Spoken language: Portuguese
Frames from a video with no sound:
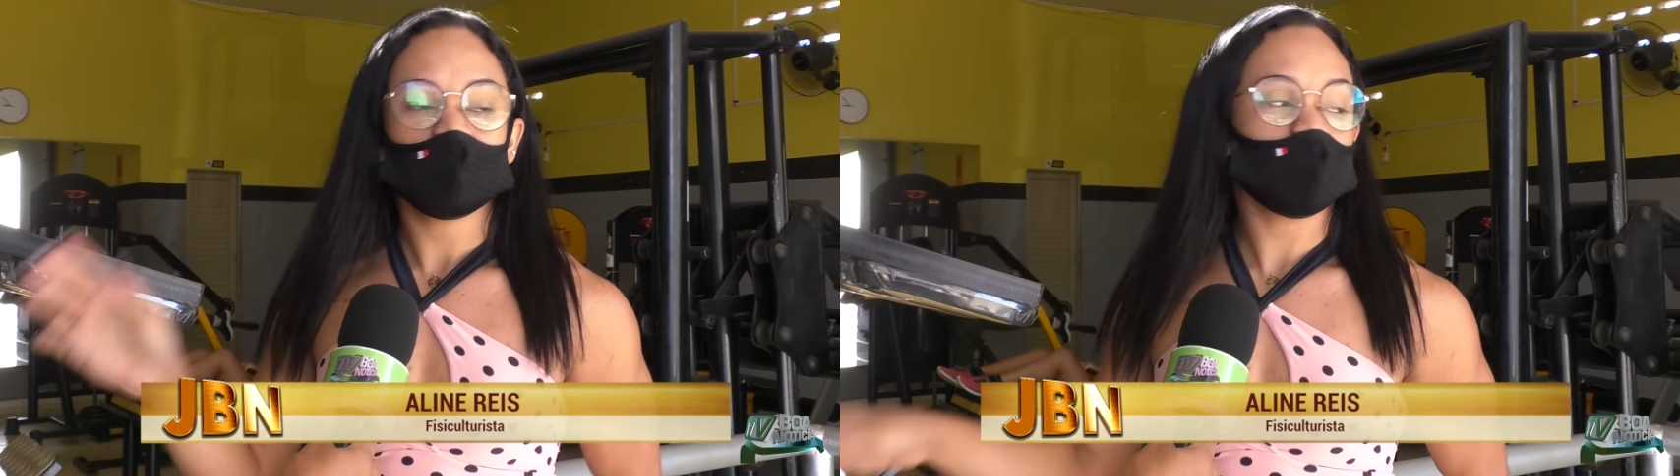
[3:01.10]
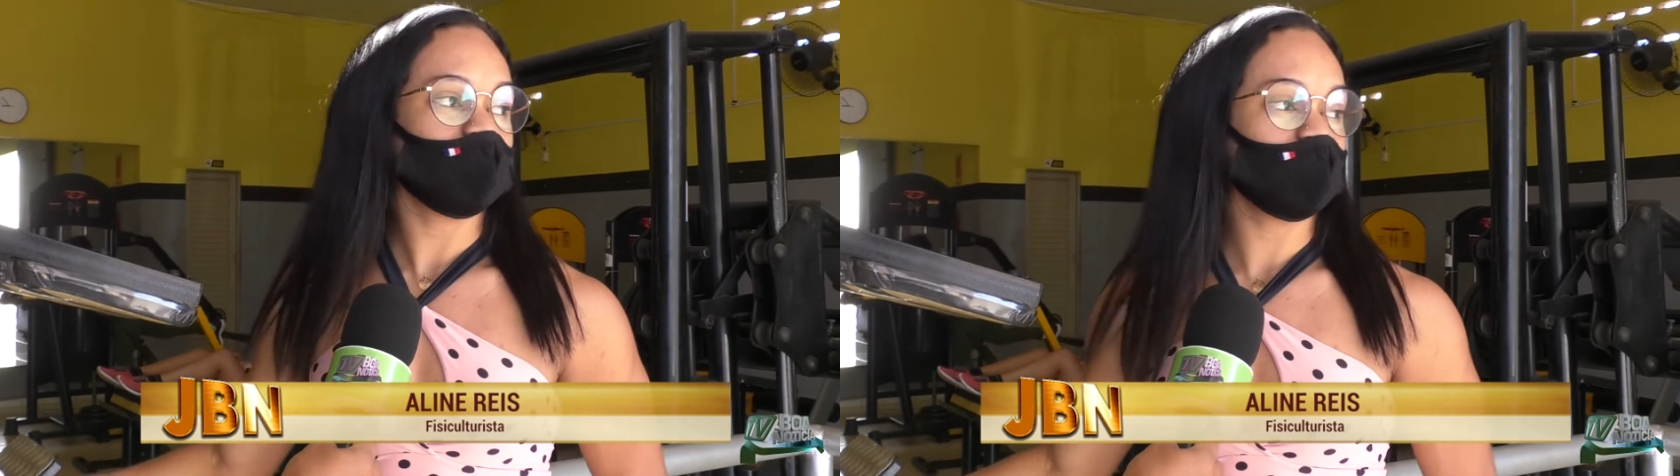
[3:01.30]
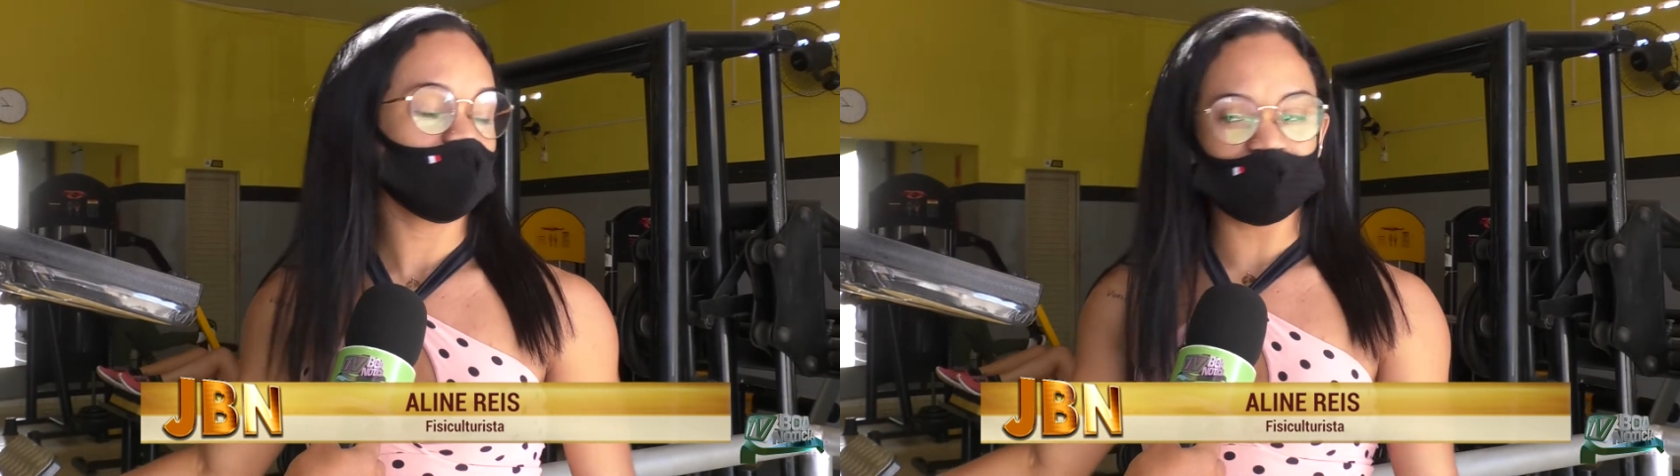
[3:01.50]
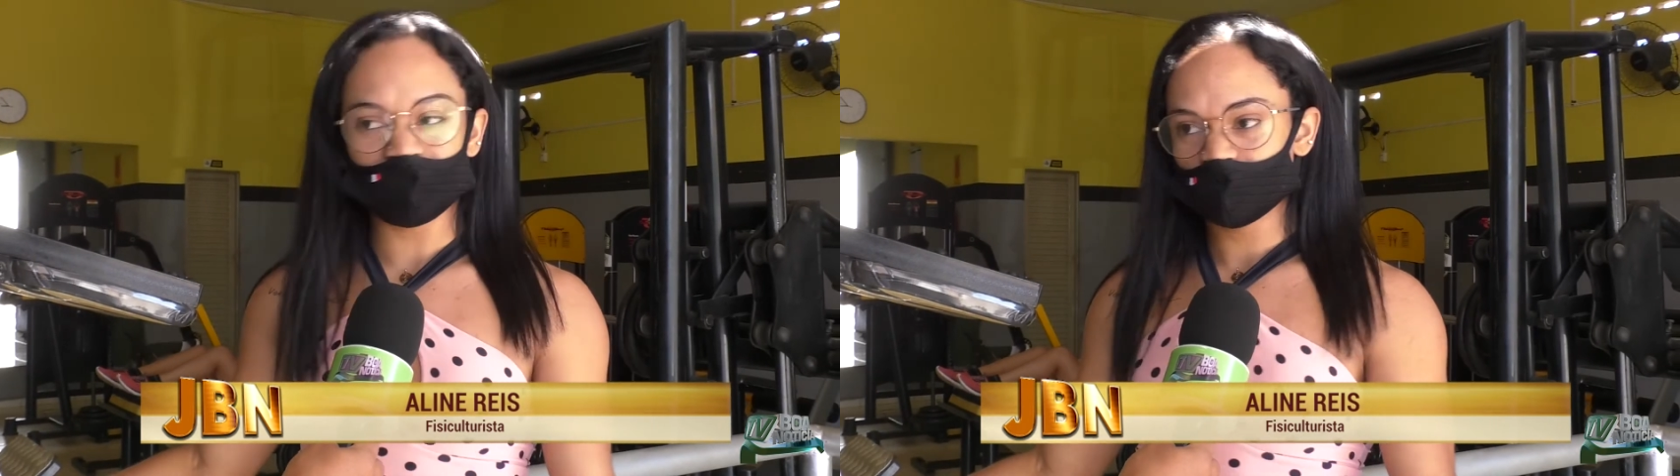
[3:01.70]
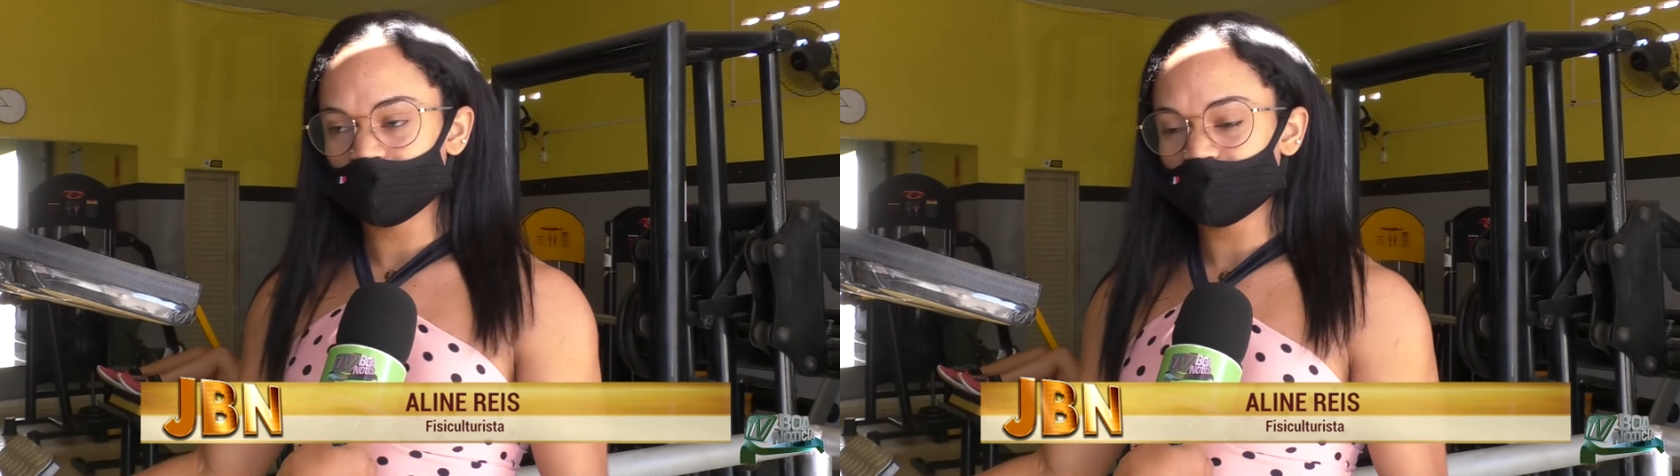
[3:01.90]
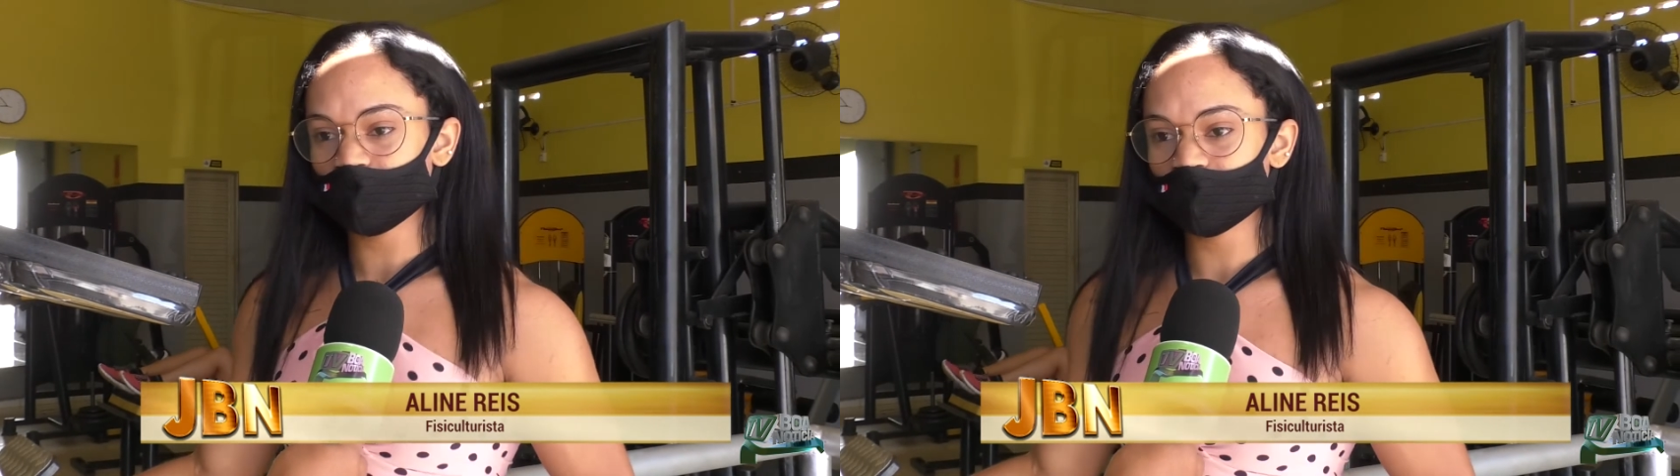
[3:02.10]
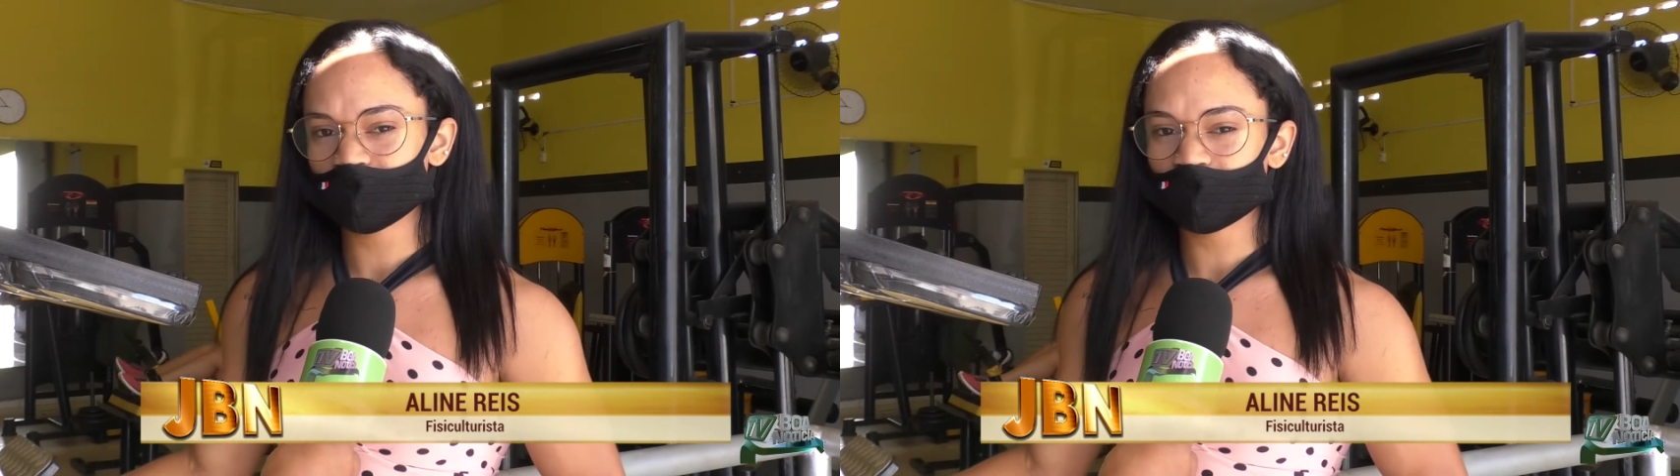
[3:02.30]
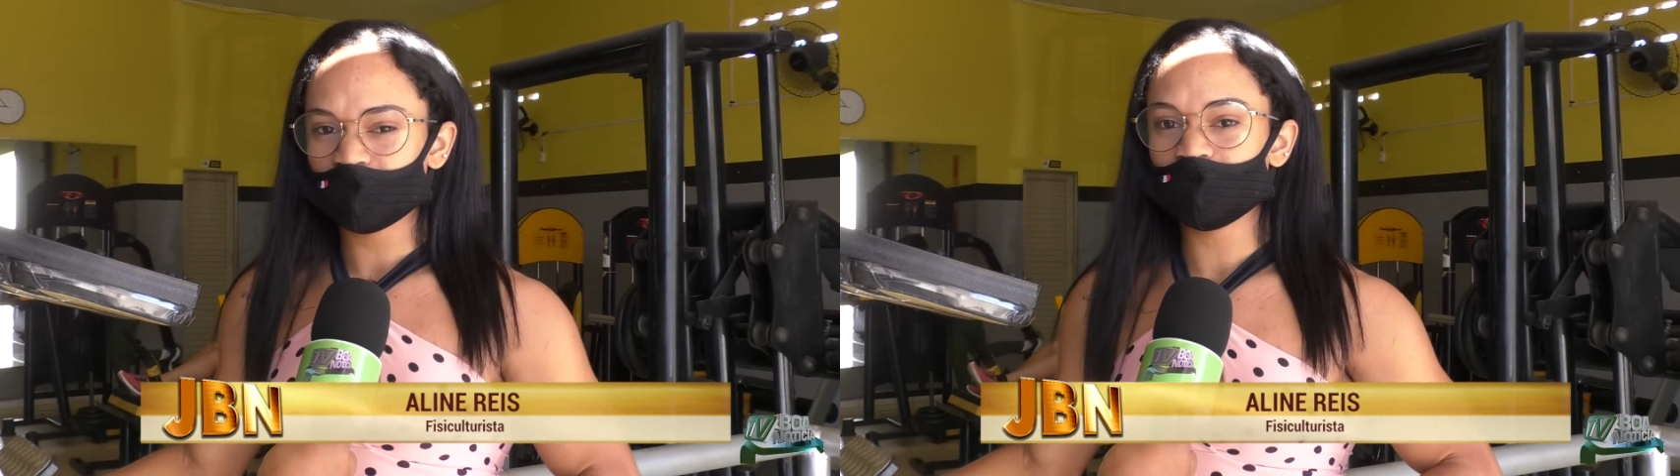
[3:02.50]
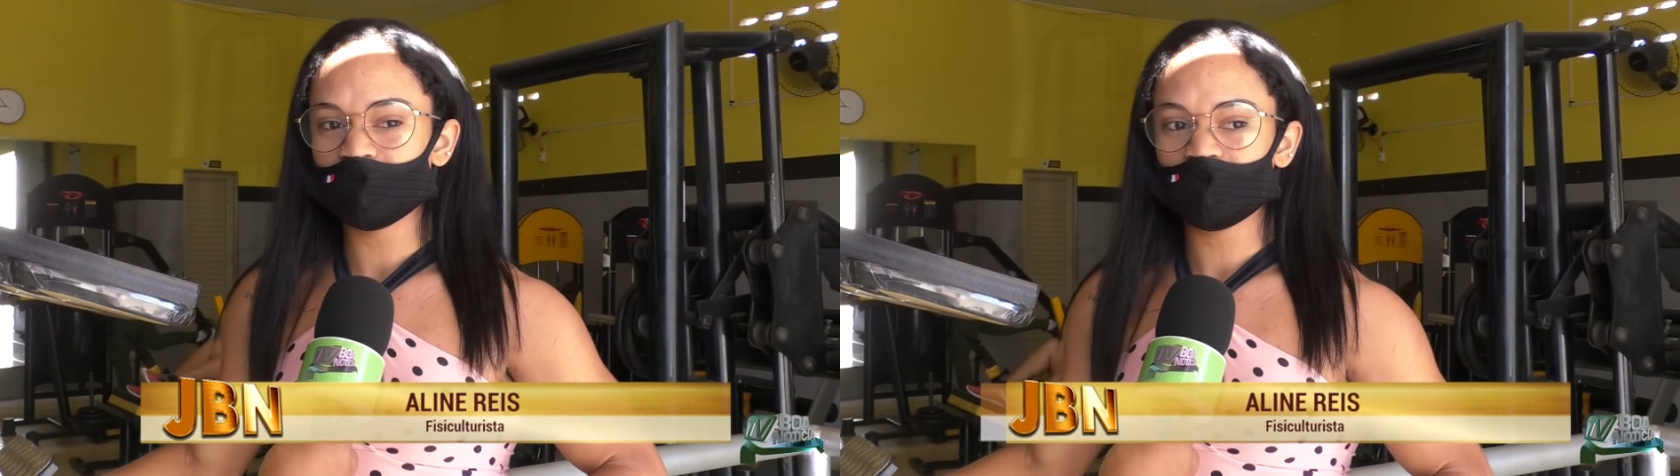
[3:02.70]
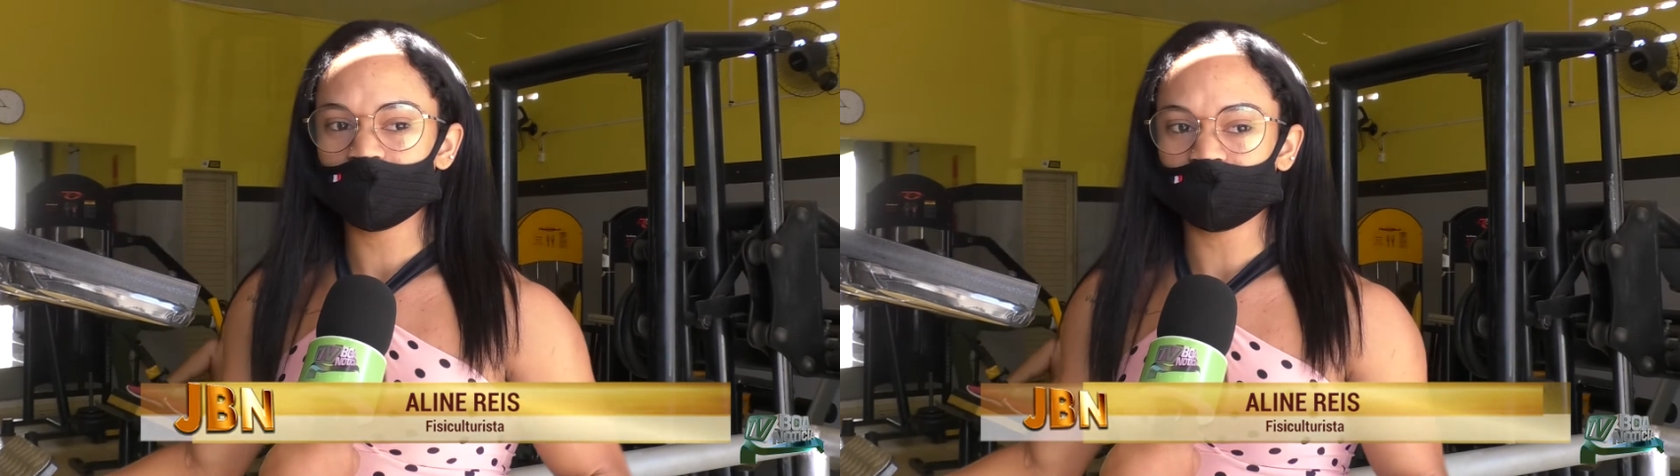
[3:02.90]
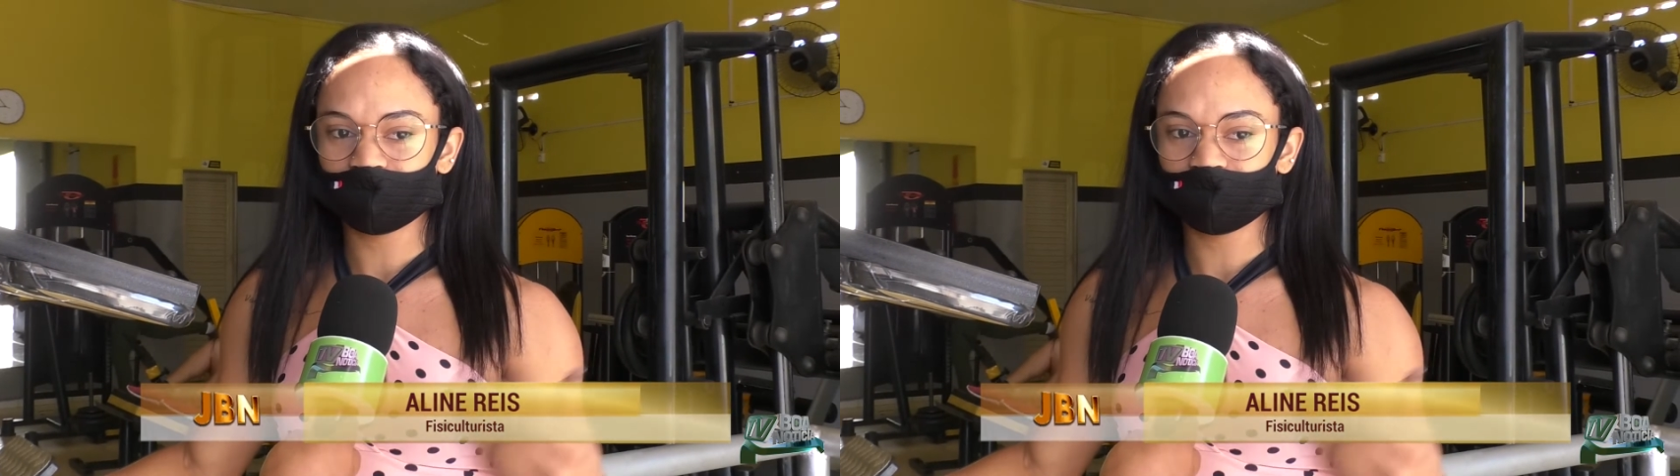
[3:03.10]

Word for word: E várias pessoas que